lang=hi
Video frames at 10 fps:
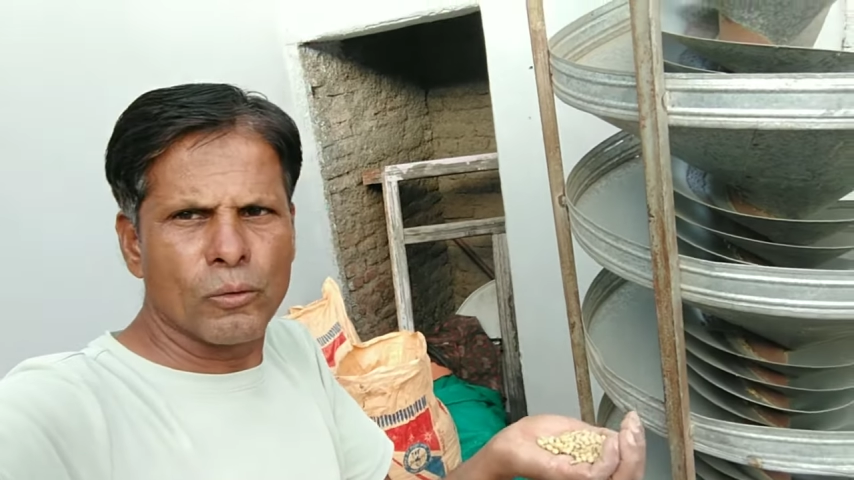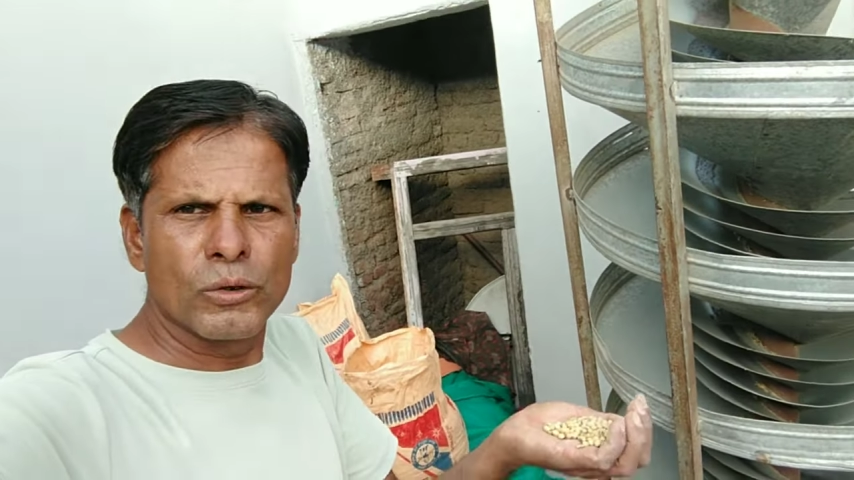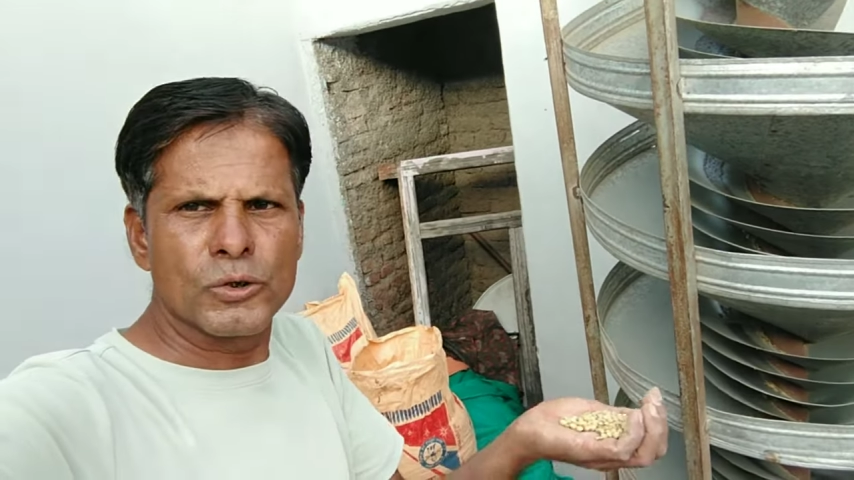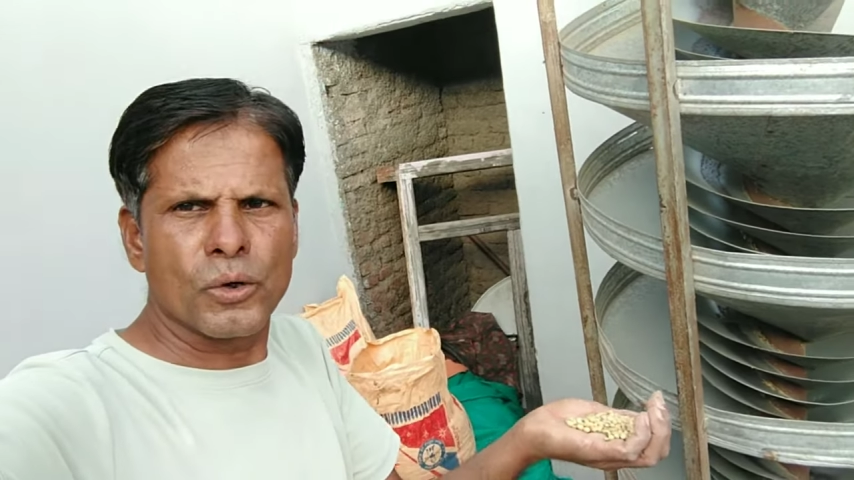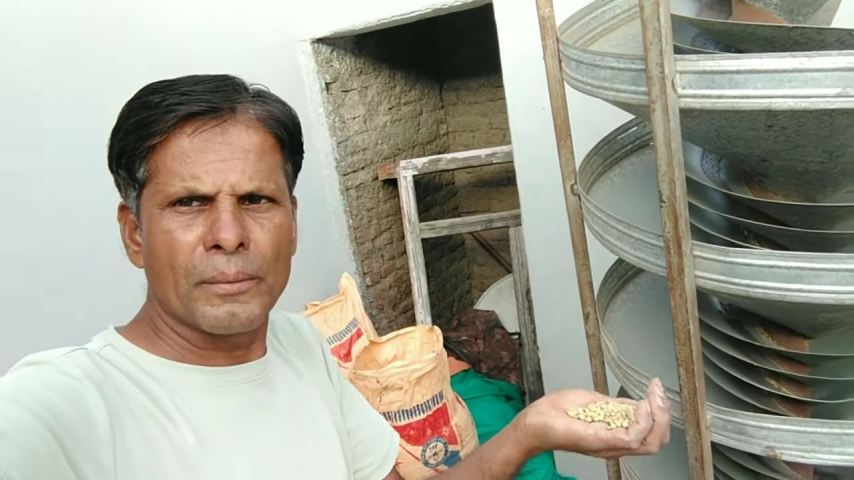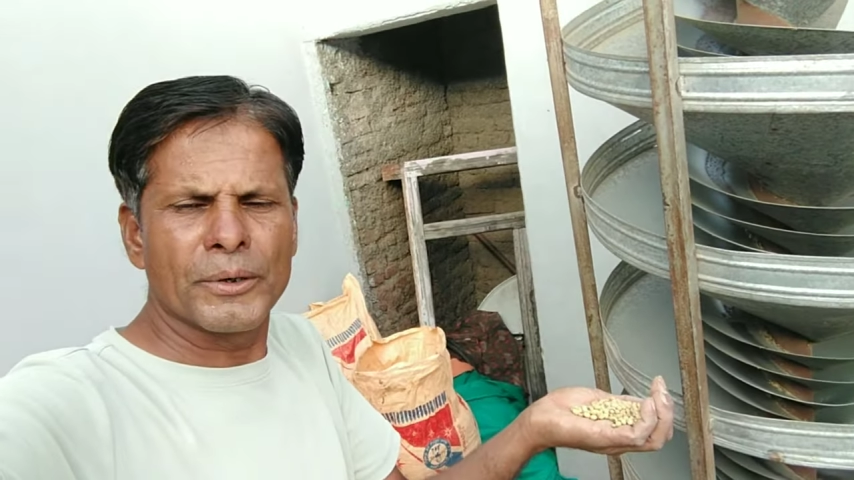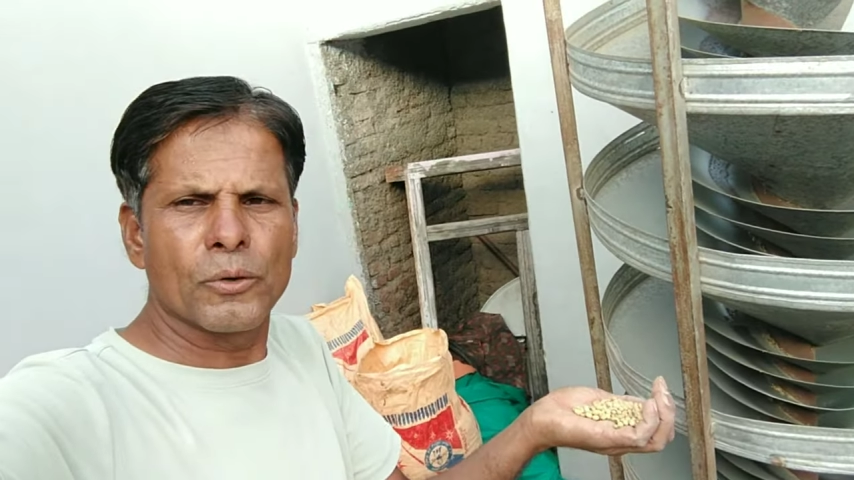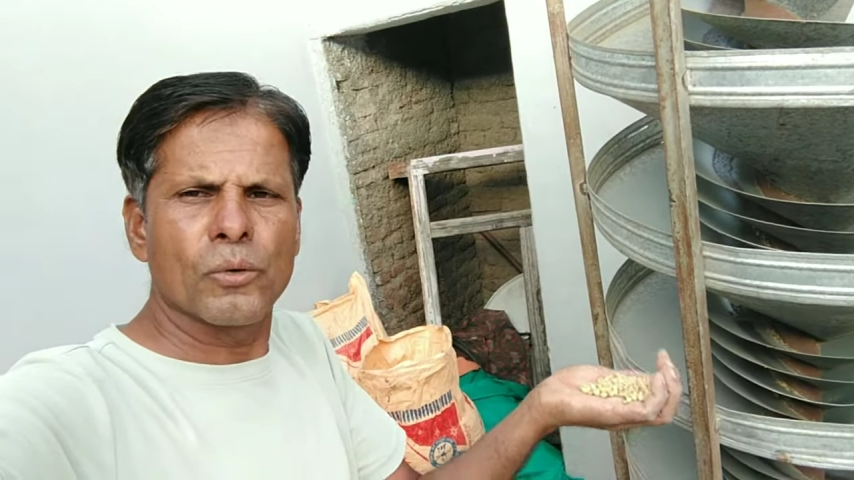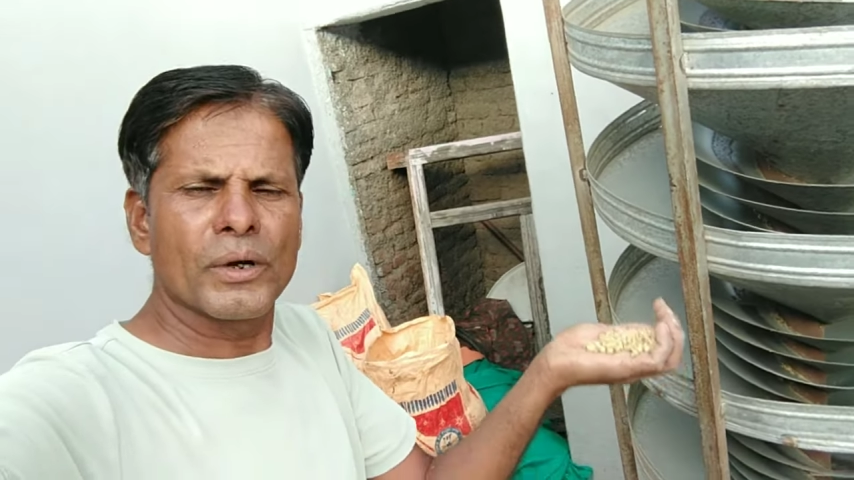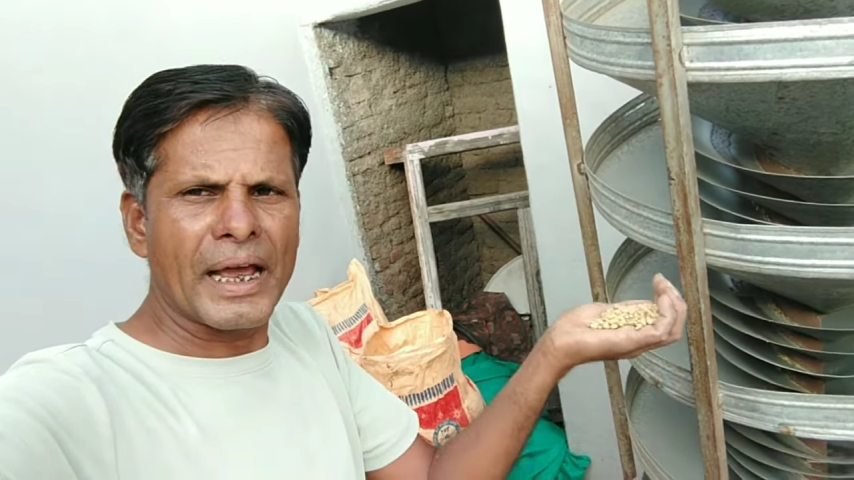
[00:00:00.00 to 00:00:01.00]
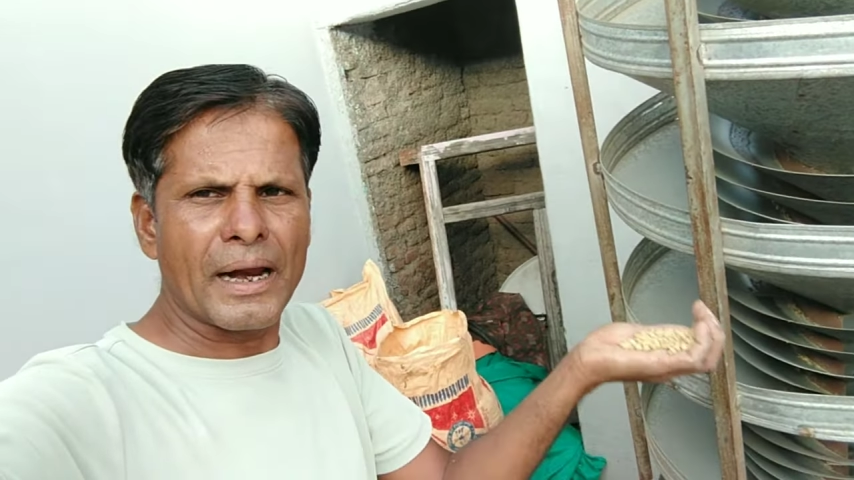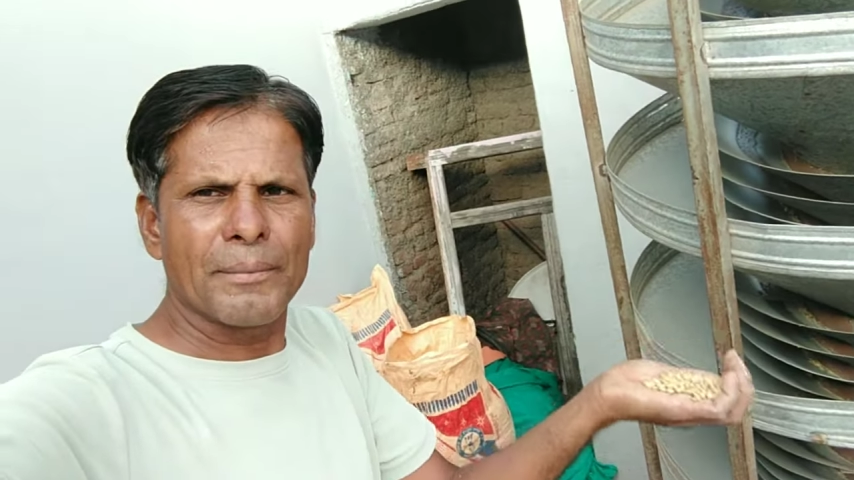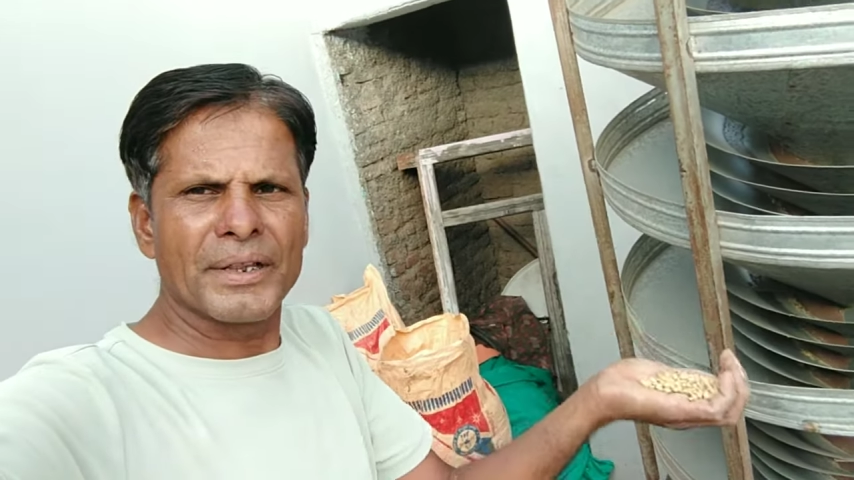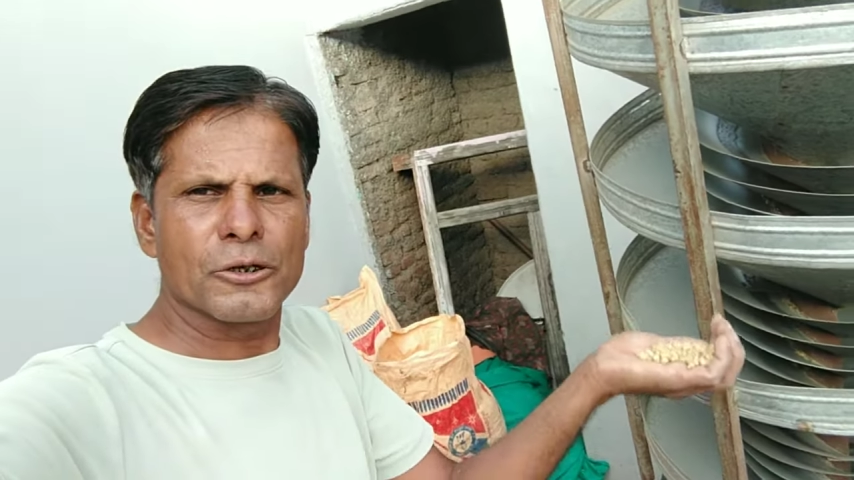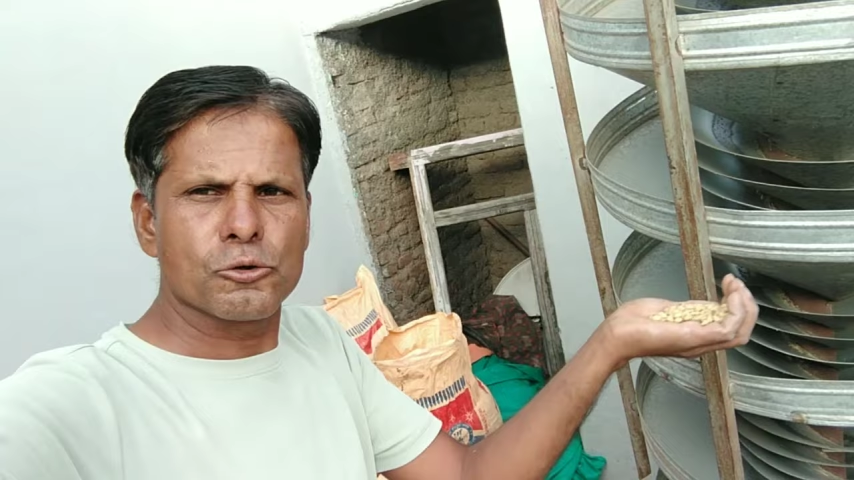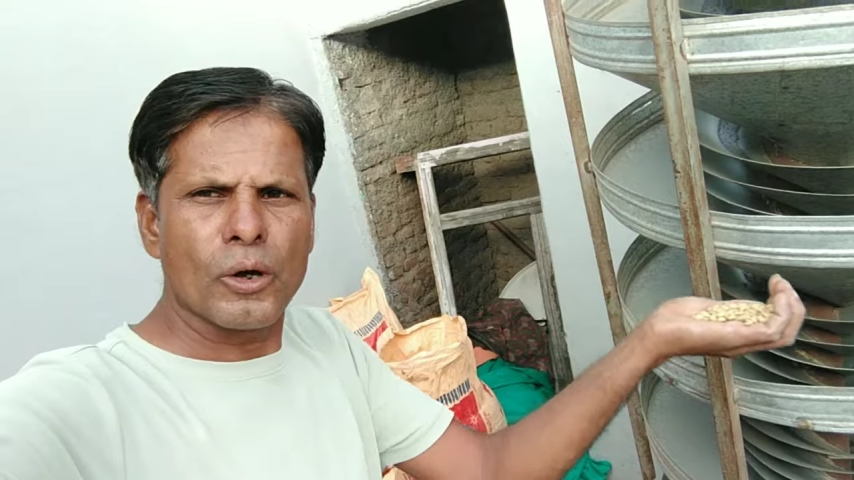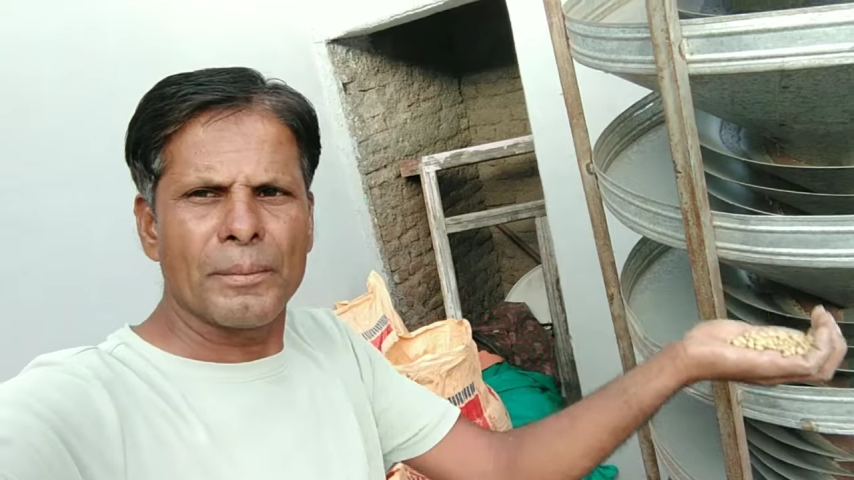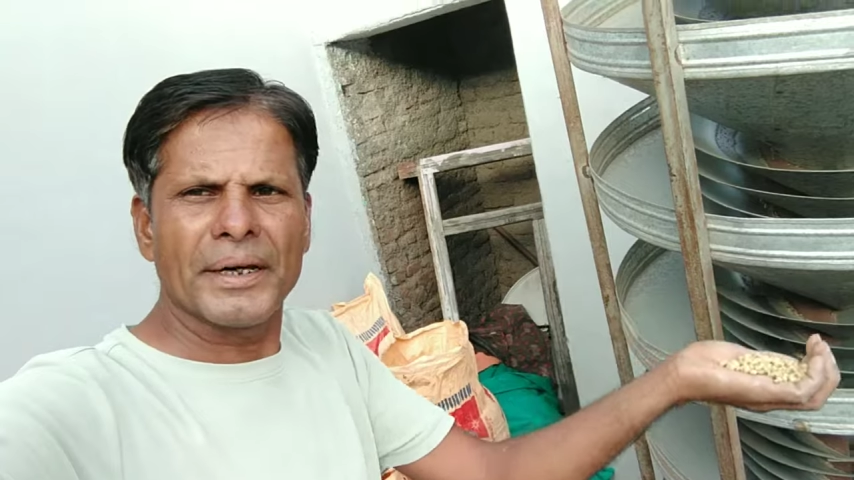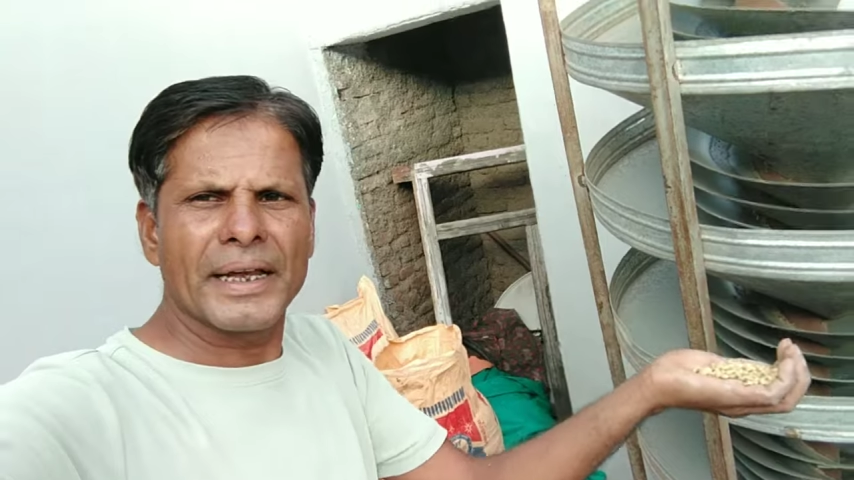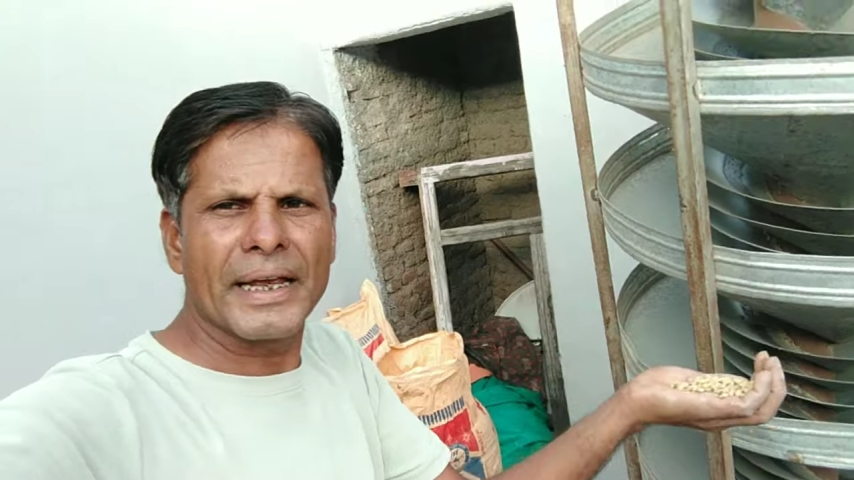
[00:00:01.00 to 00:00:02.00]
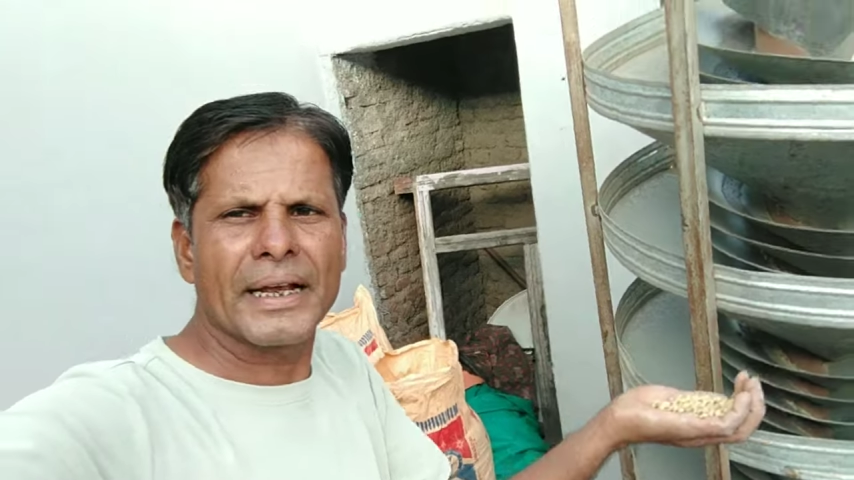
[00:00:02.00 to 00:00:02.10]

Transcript: उन सोयाबीनों को ग्यारह पैंतीस सोयाबीन के